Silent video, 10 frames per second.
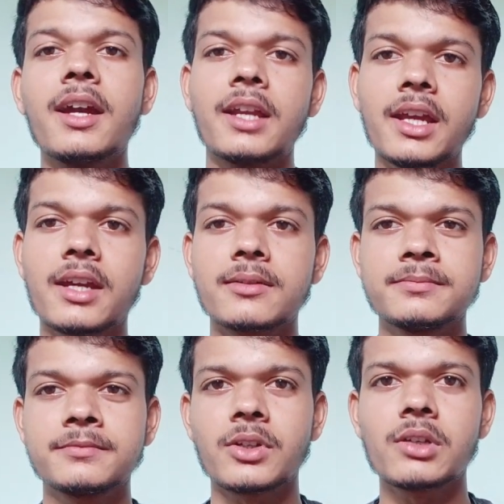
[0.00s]
ठीक है
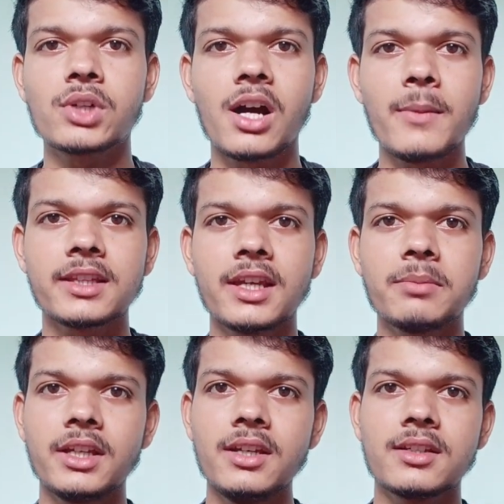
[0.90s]
क्योंकि वो काम आते हैं
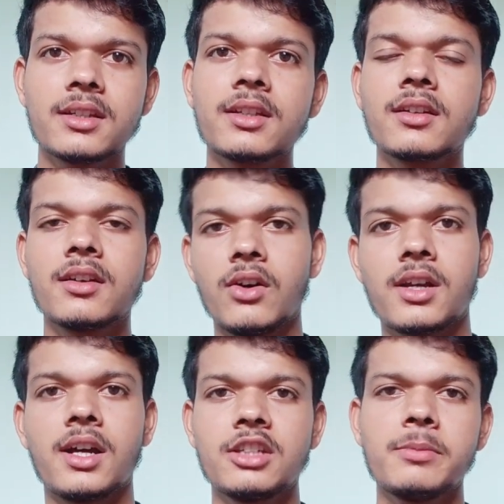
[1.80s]
आपके और
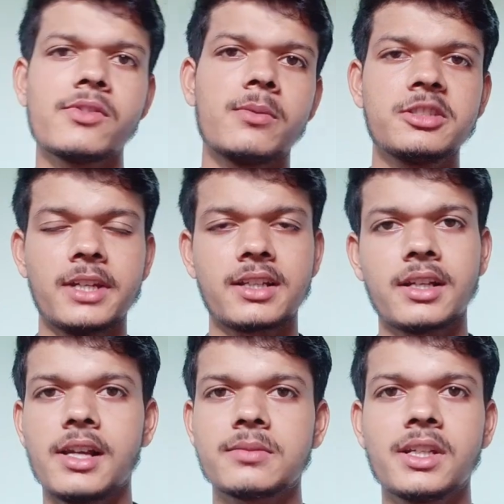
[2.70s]
अच्छा परफॉर्मेंस भी रखना
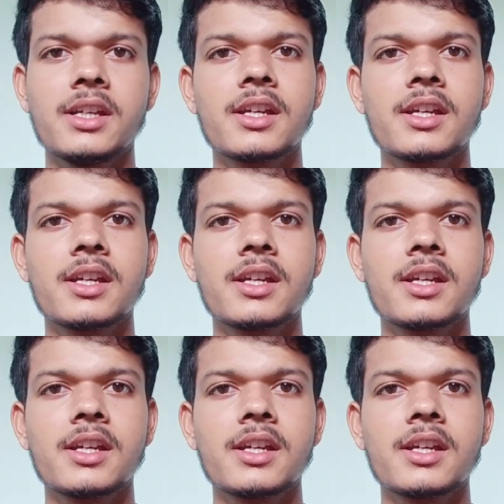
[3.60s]
क्लास में